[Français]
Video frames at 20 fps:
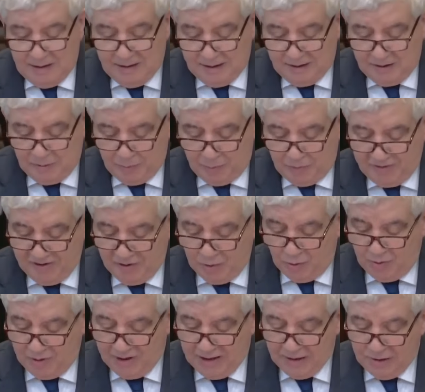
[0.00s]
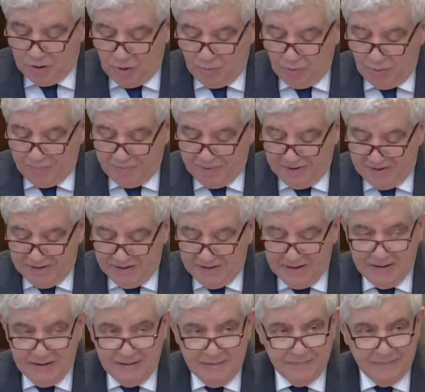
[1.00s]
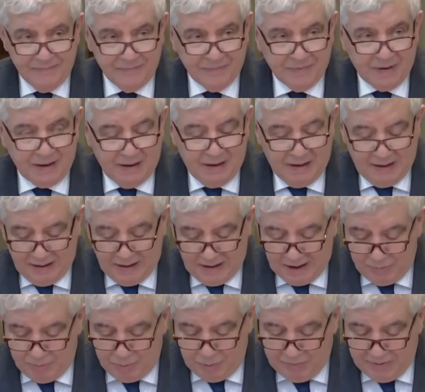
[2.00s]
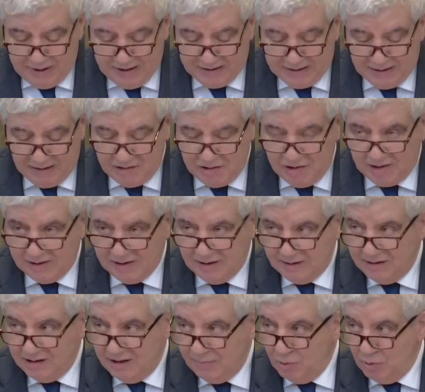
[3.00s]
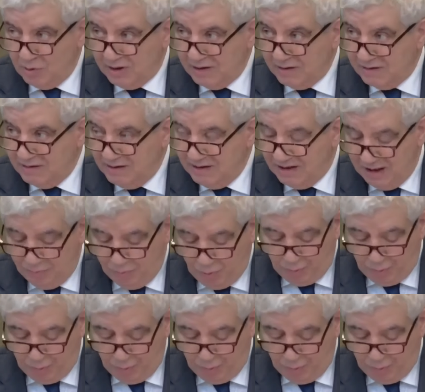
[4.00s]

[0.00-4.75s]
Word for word: l'exposé oral de mon pays, la République algérienne démocratique et